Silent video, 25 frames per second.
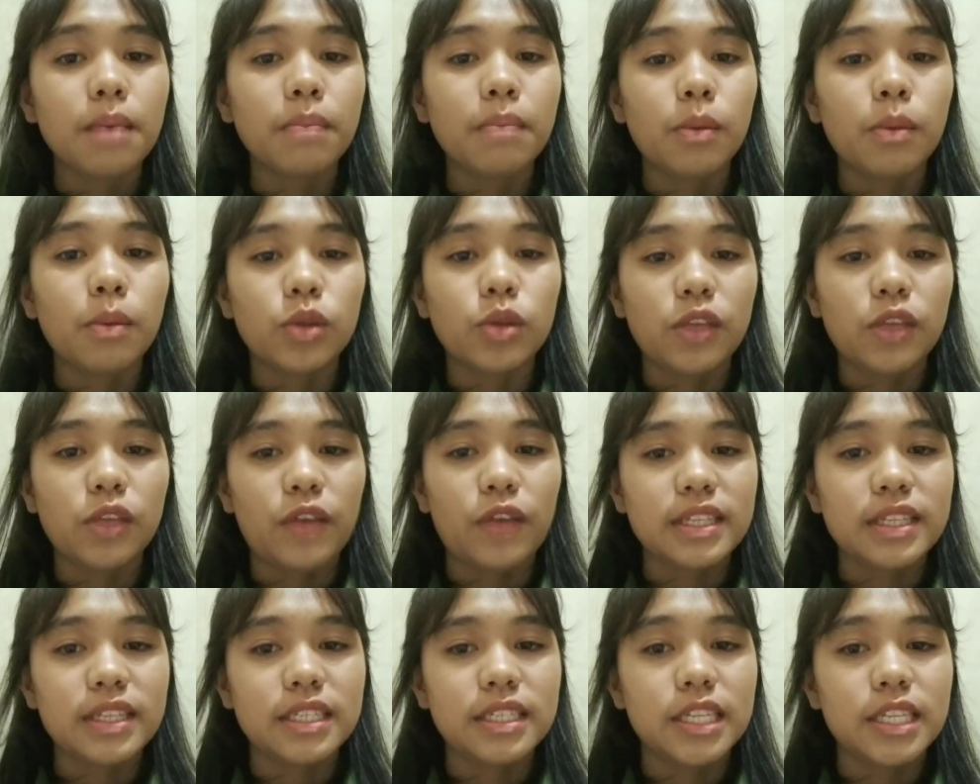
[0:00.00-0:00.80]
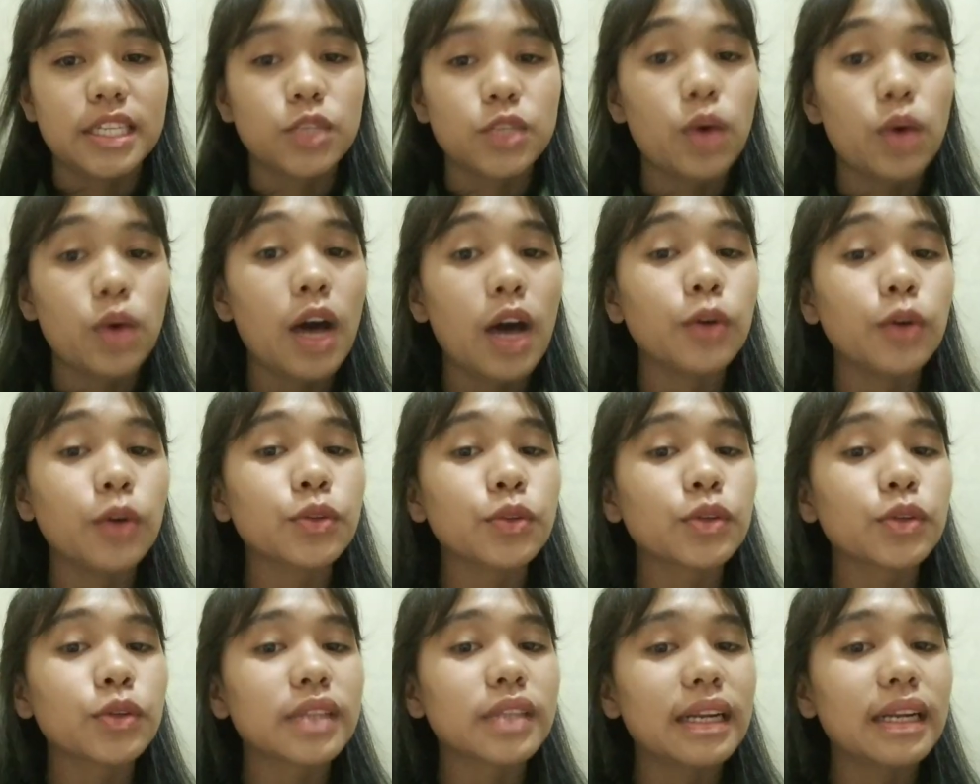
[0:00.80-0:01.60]
Memotivasi siswa
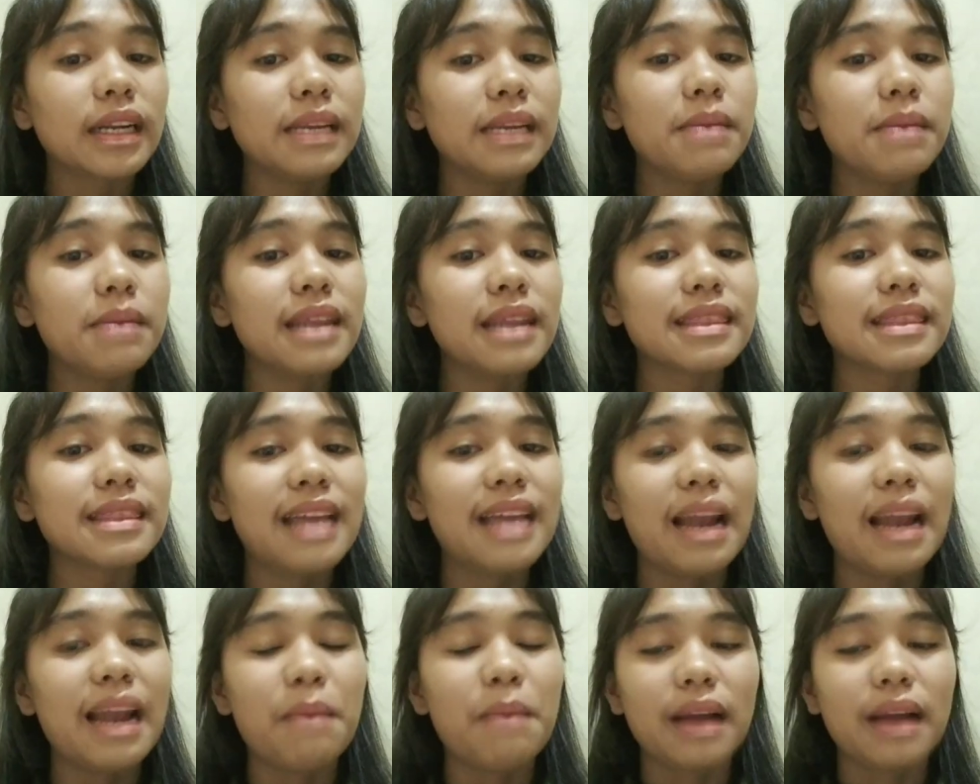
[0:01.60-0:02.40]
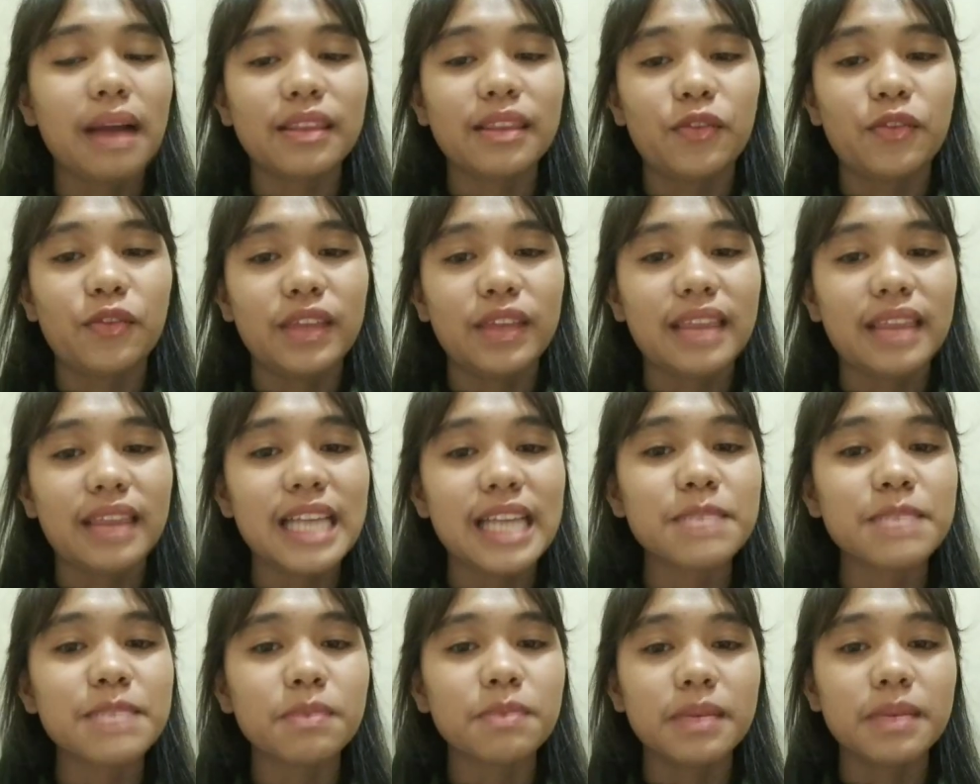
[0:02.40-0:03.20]
untuk terlibat dalam
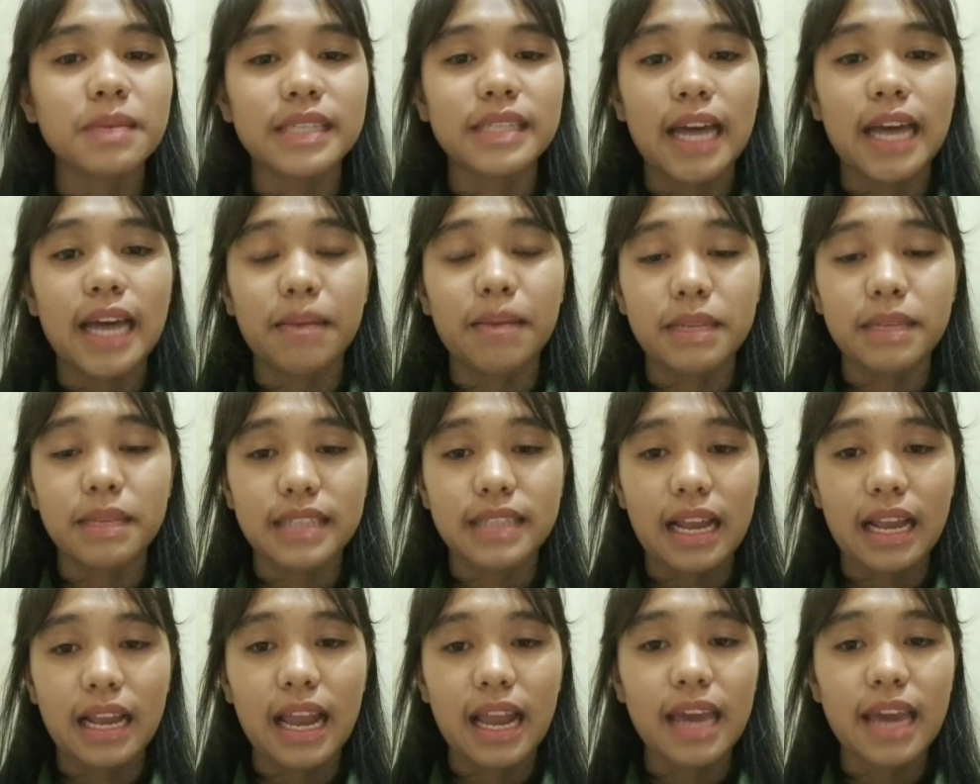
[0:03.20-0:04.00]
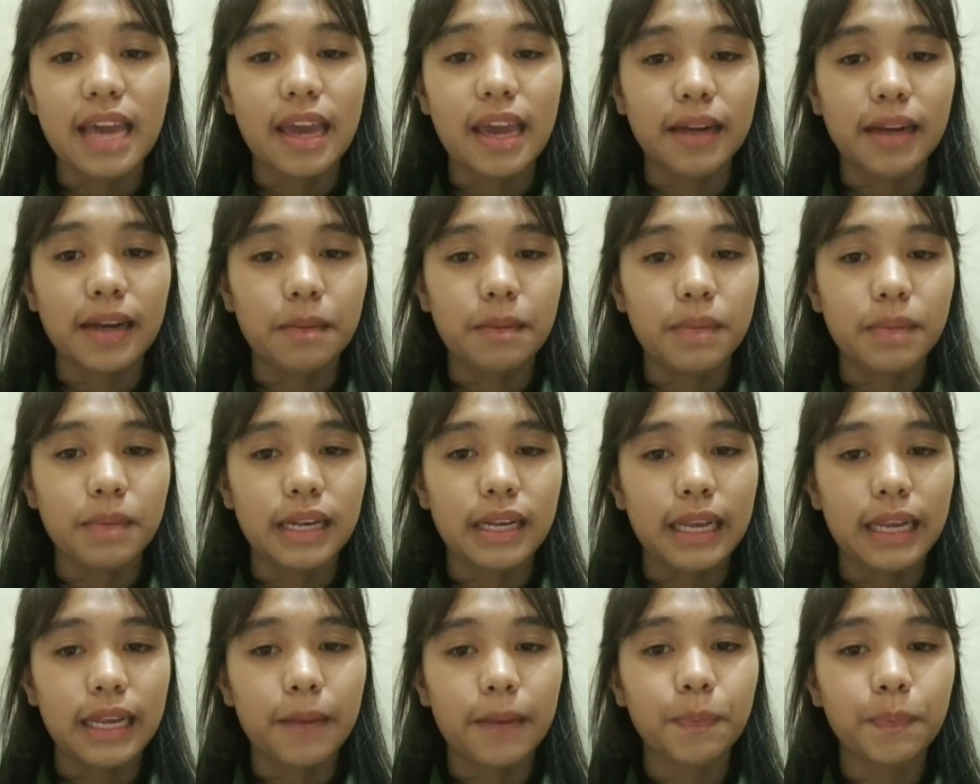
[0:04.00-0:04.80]
aktivitas pemecahan masalah yang
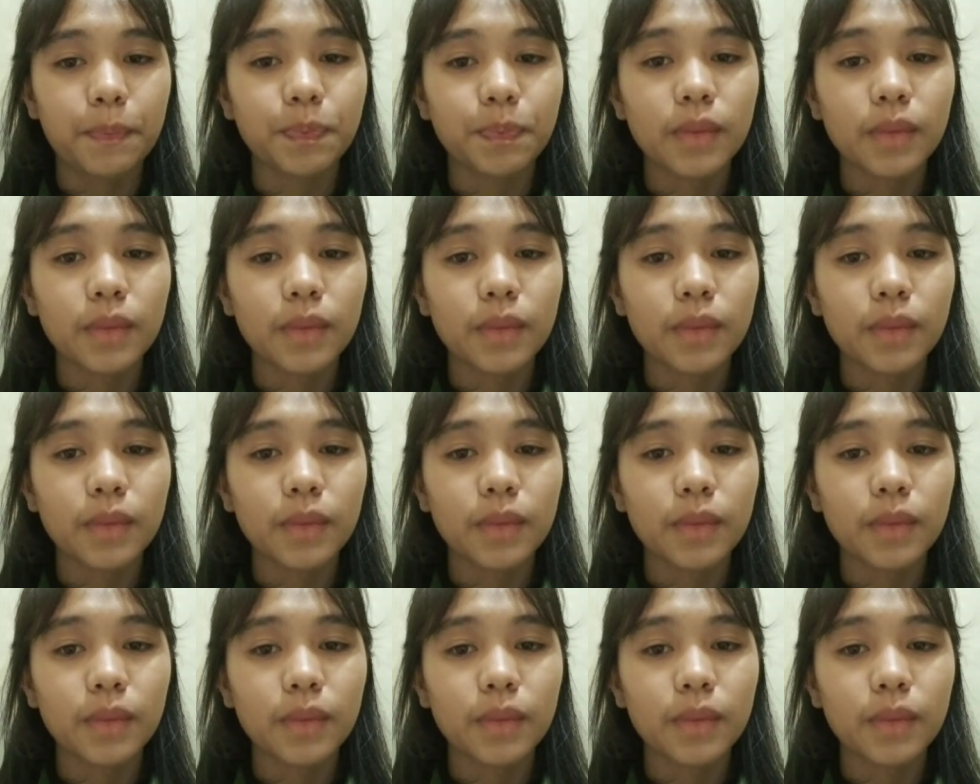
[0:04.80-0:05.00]
dipilih.